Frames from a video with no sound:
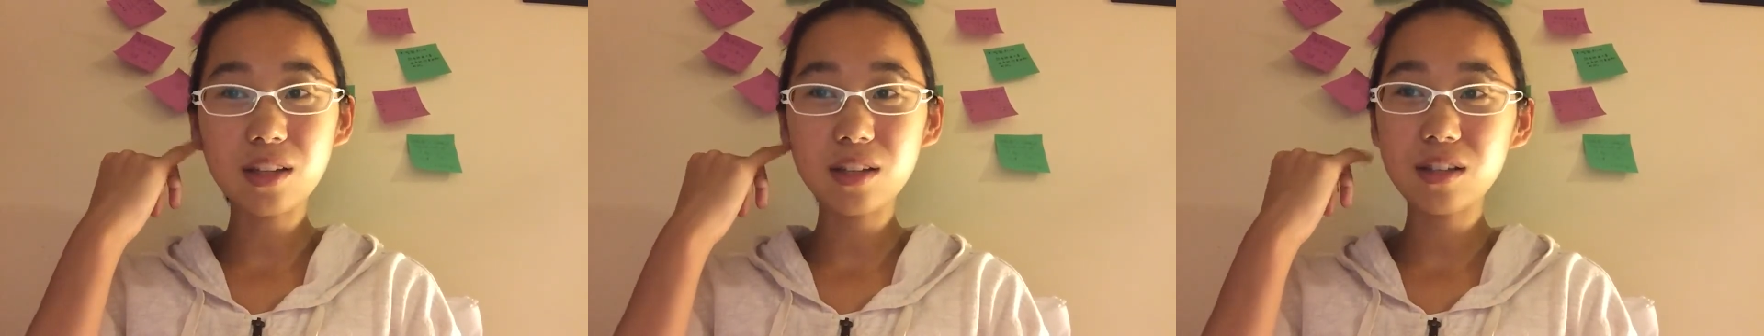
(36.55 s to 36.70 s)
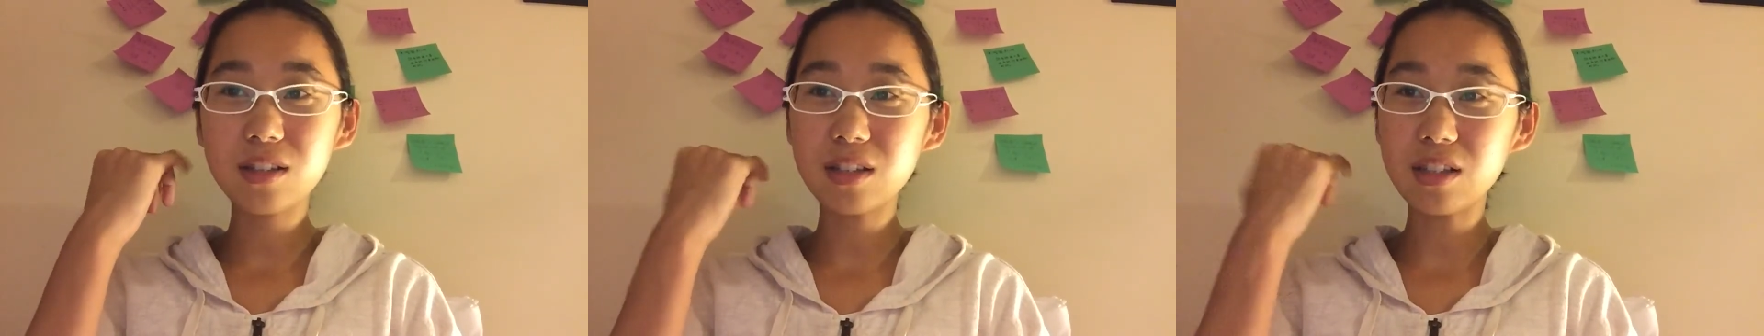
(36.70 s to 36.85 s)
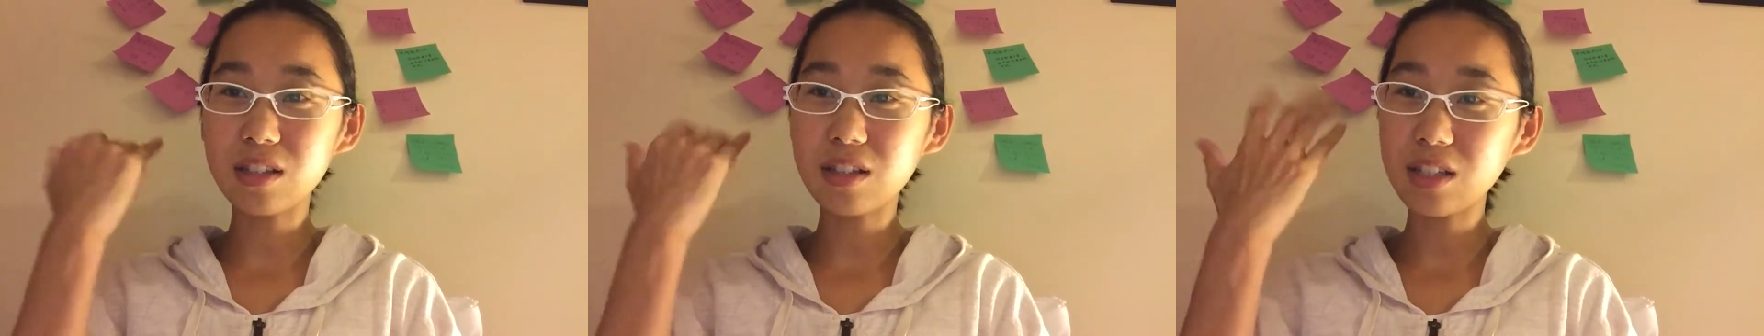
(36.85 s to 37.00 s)
那
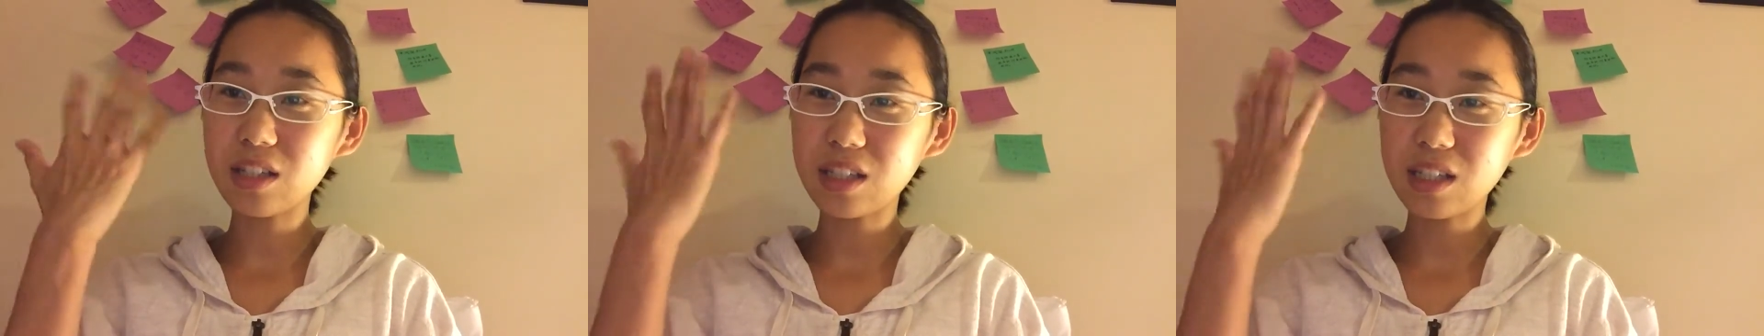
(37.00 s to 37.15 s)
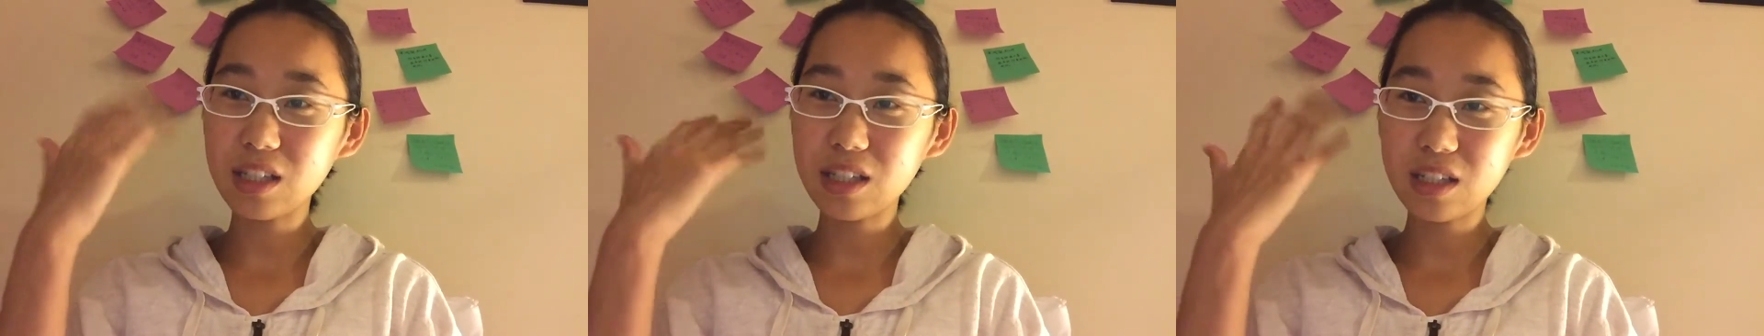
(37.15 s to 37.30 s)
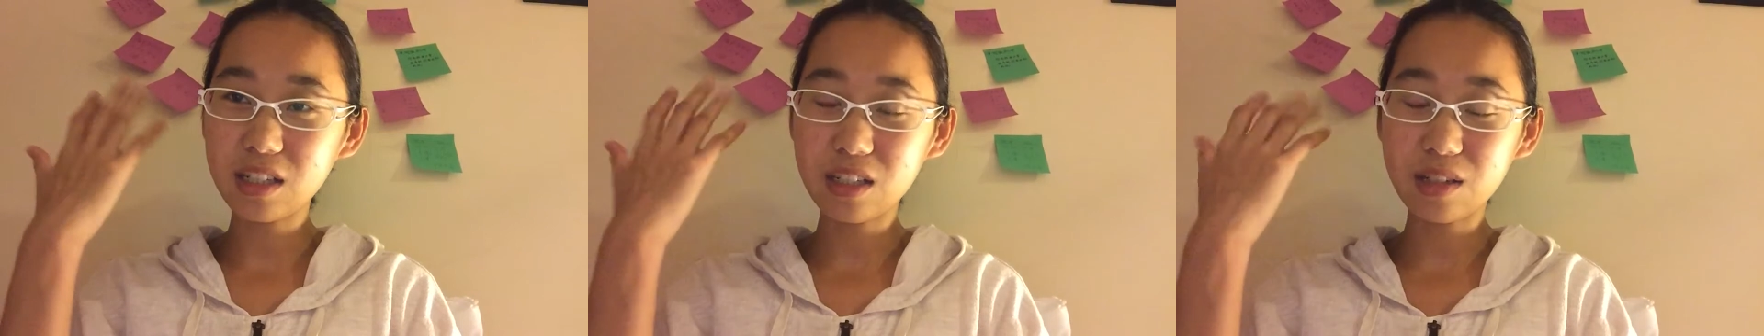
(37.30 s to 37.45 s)
只是你
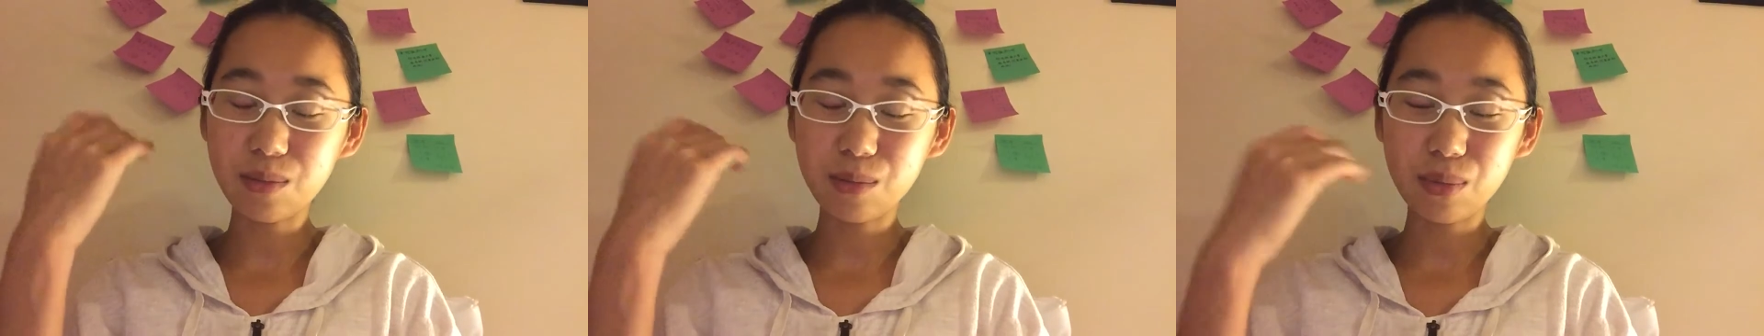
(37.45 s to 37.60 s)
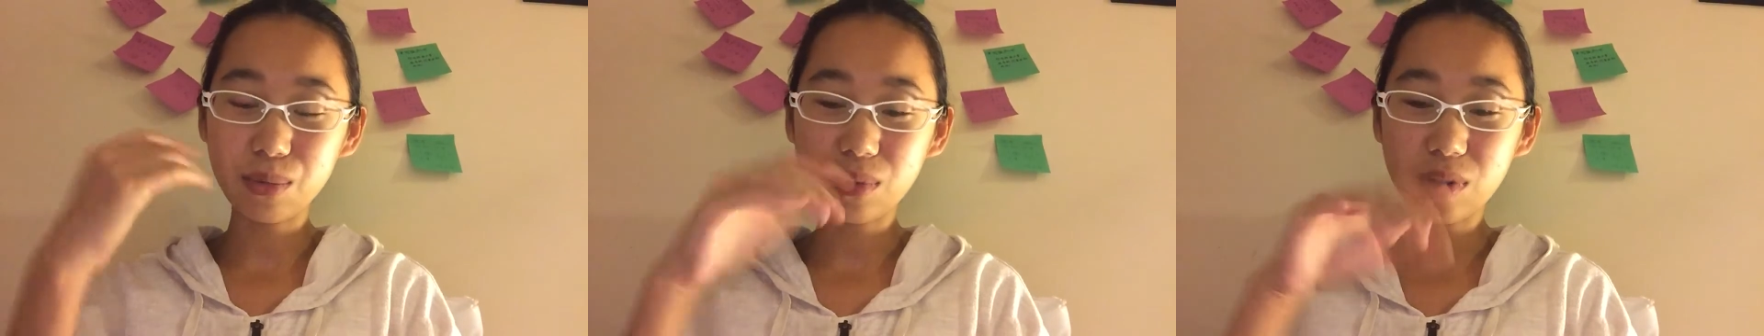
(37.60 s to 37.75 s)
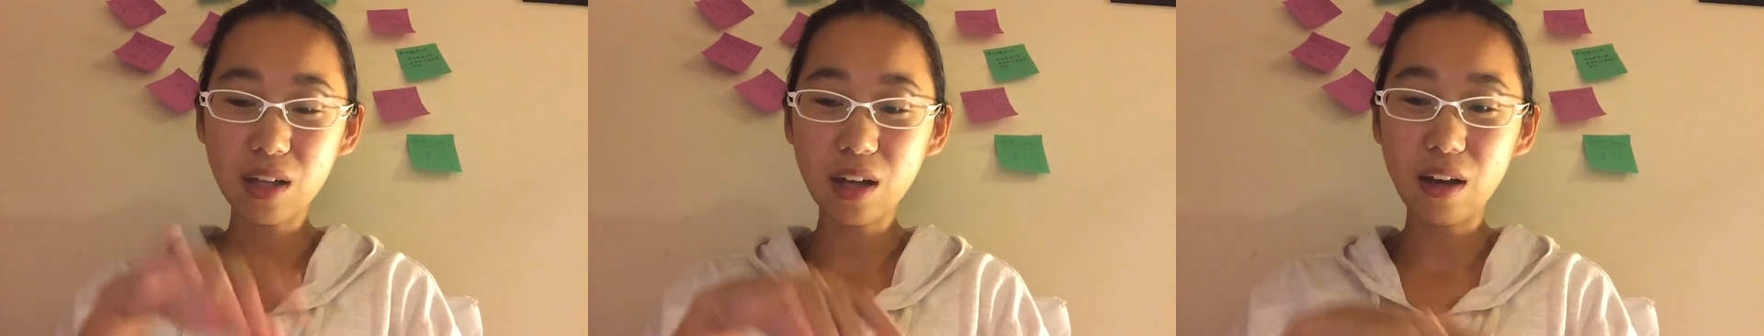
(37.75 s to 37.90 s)
意识
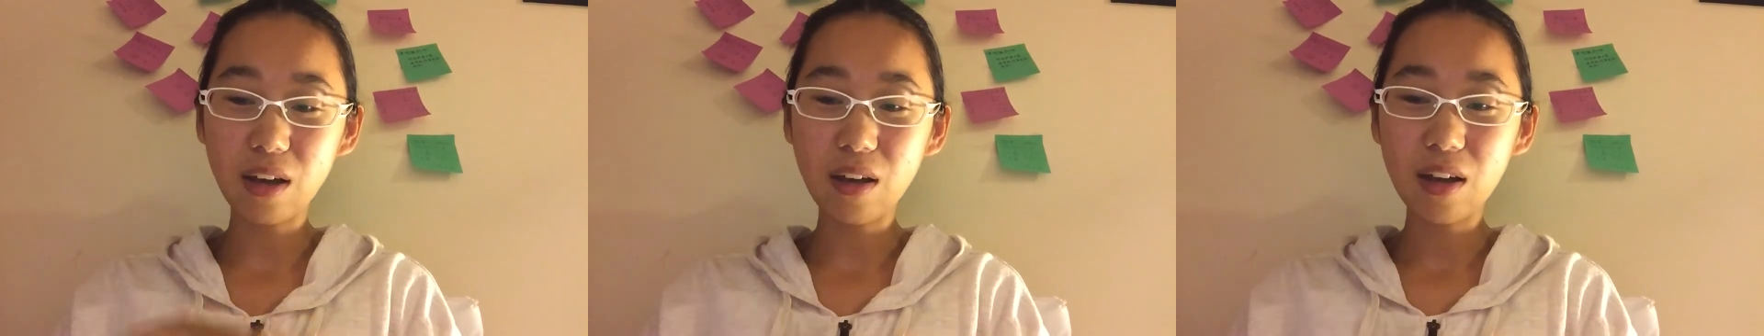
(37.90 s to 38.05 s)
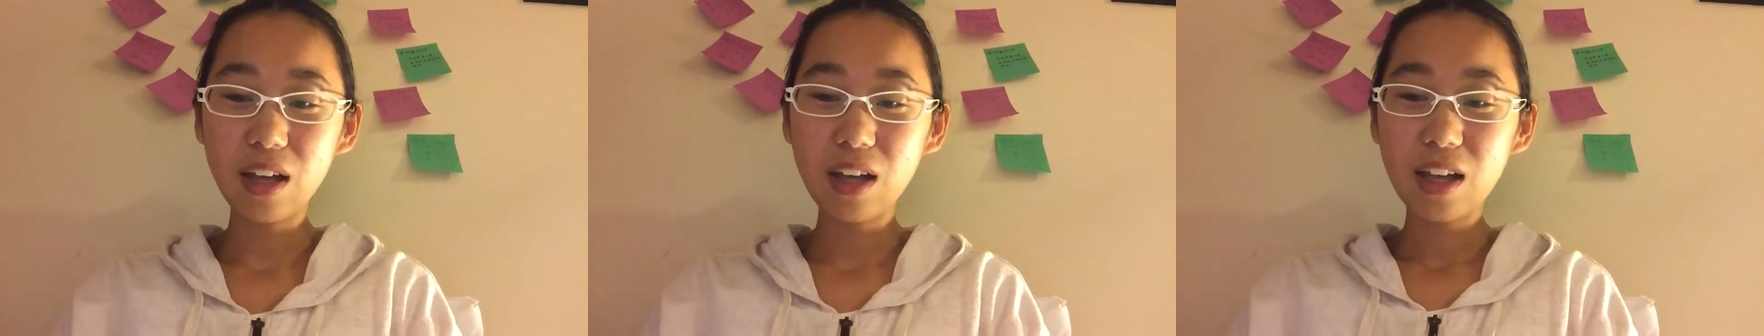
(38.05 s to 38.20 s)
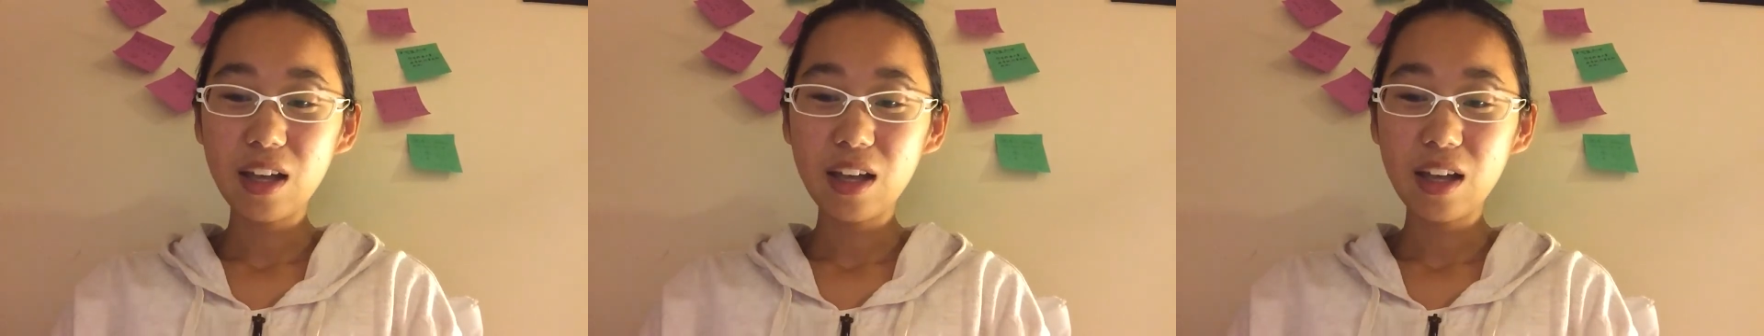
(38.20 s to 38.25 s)
不到。